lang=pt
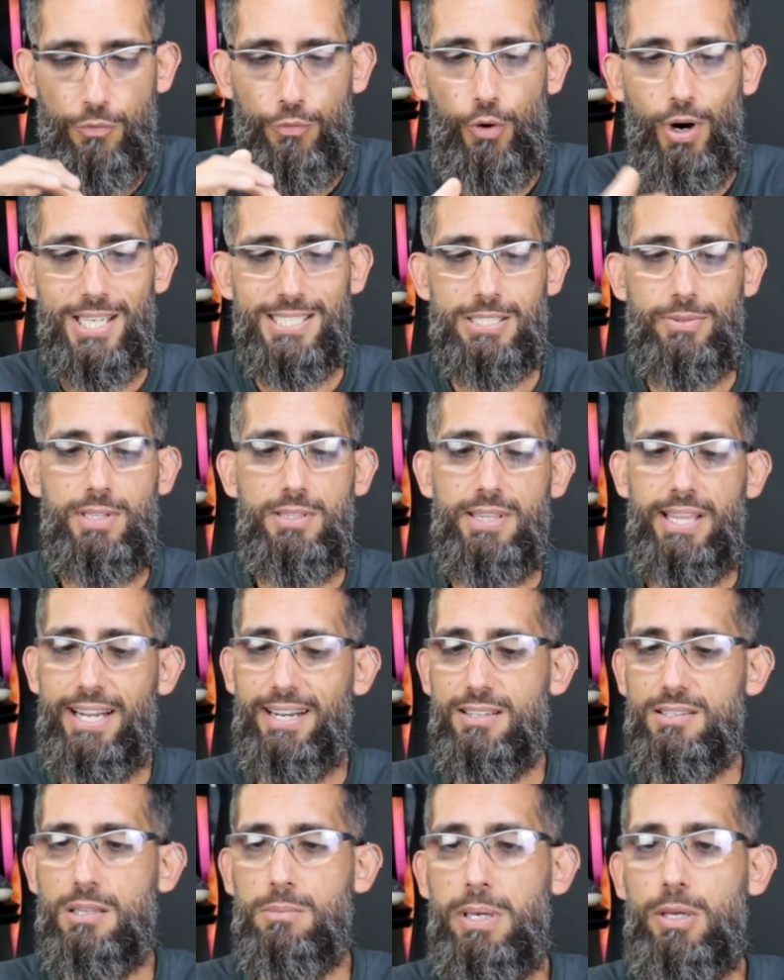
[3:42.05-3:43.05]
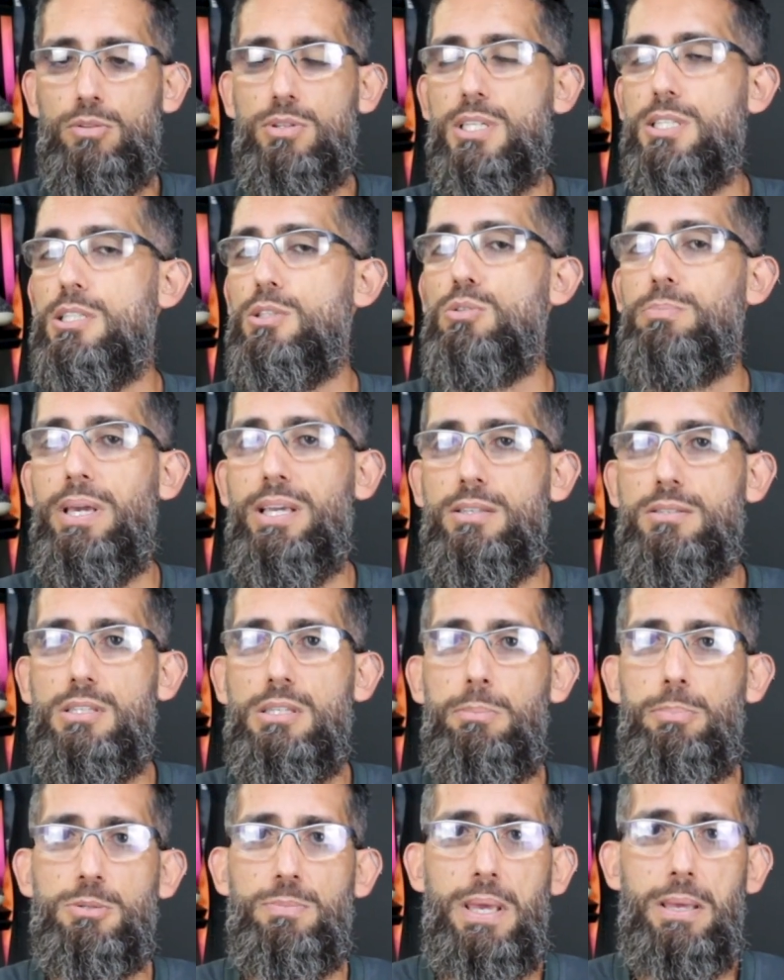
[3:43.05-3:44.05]
Forração interna também, o tecido bem
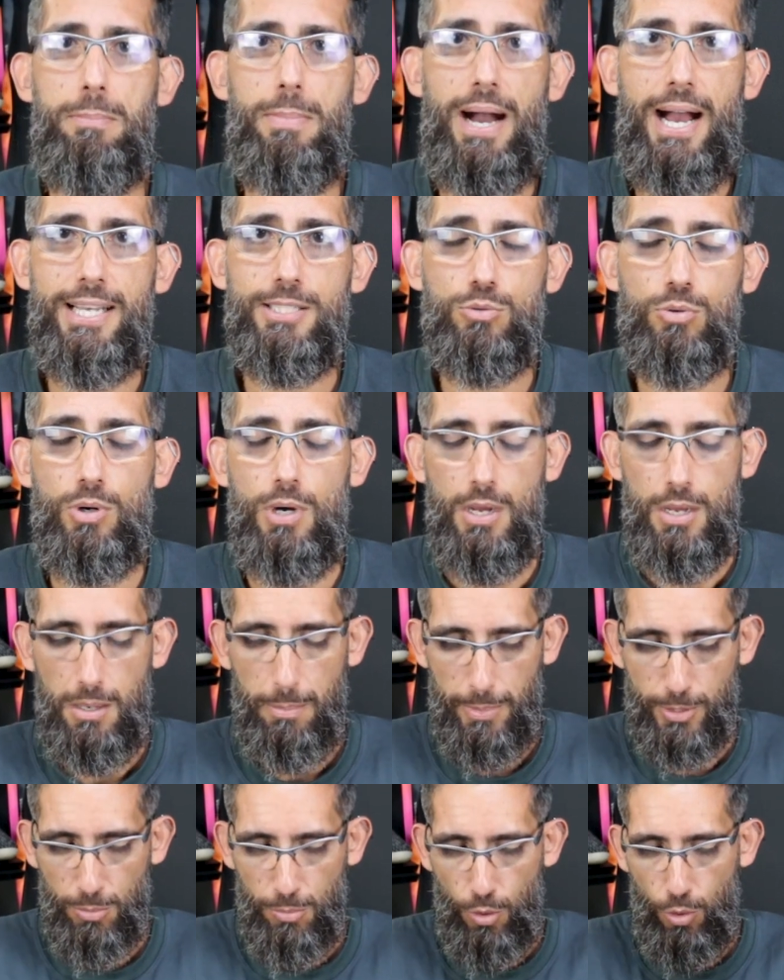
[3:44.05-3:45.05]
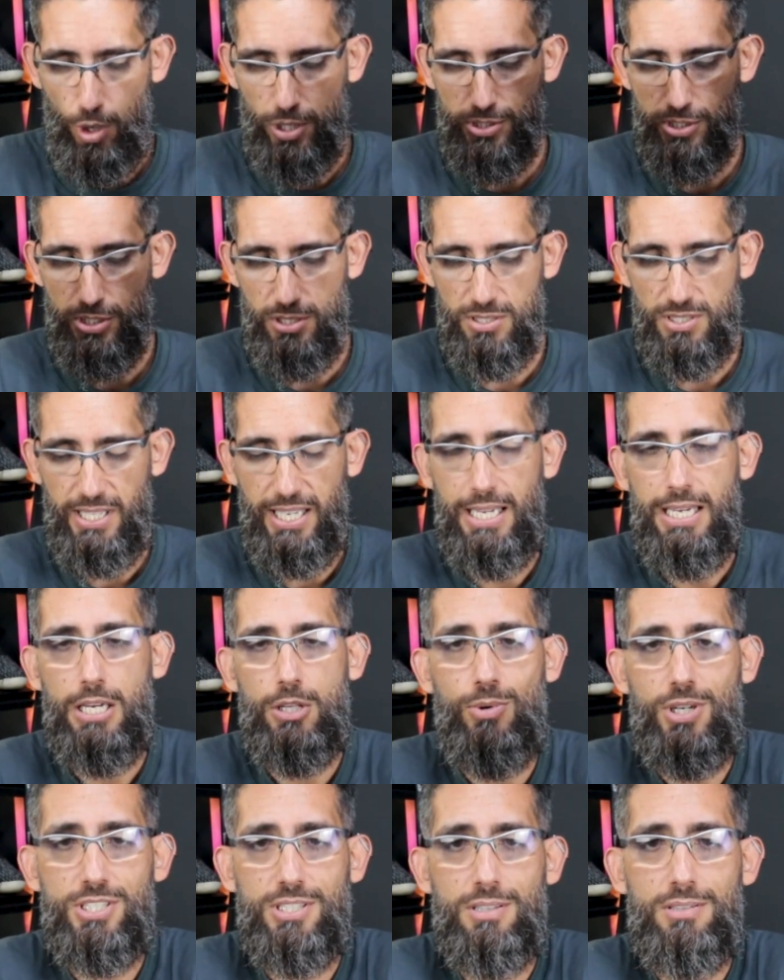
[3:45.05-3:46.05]
simples, bem básico, mas como eu gosto de dizer,
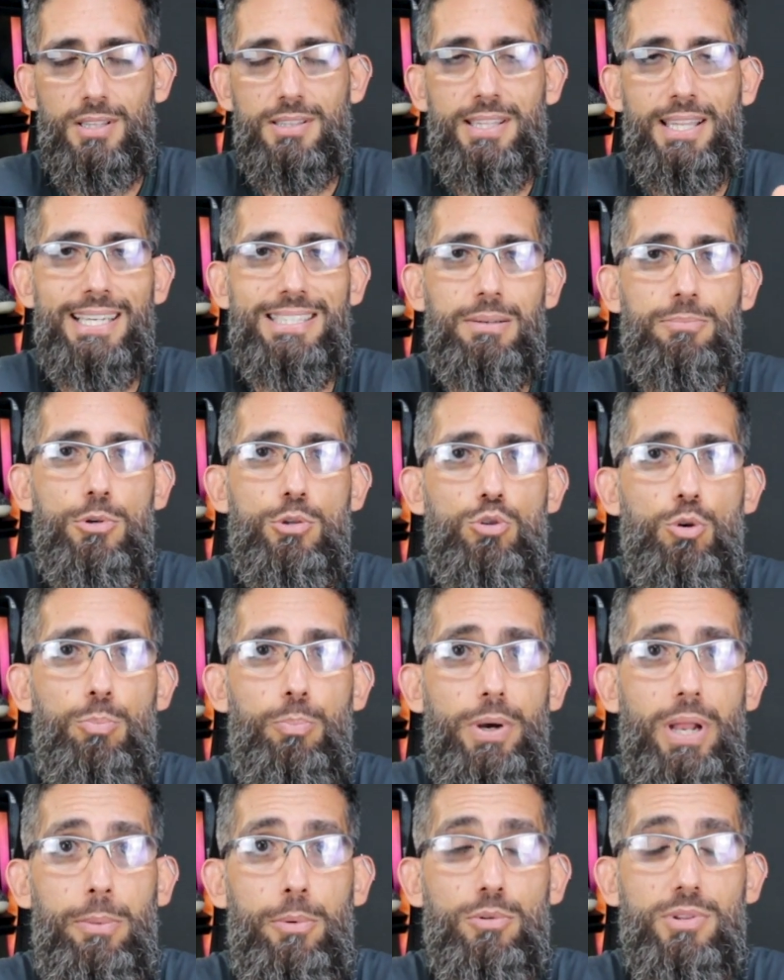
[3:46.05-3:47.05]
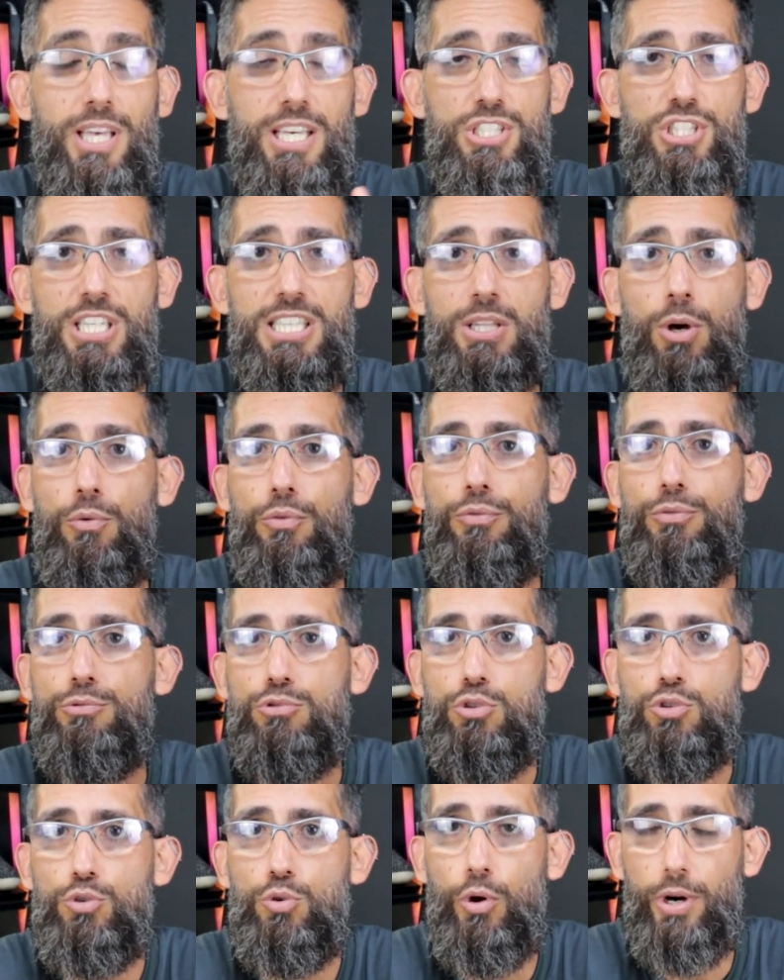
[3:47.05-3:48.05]
não adianta ter nada muito premium desde que não
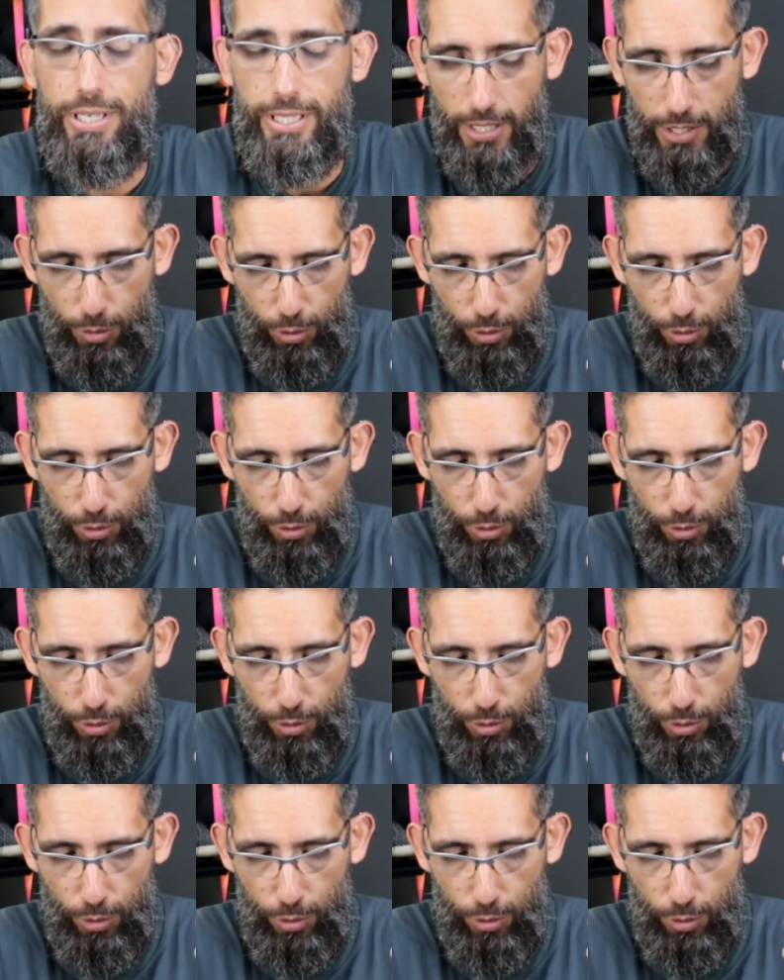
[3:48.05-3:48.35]
funcione.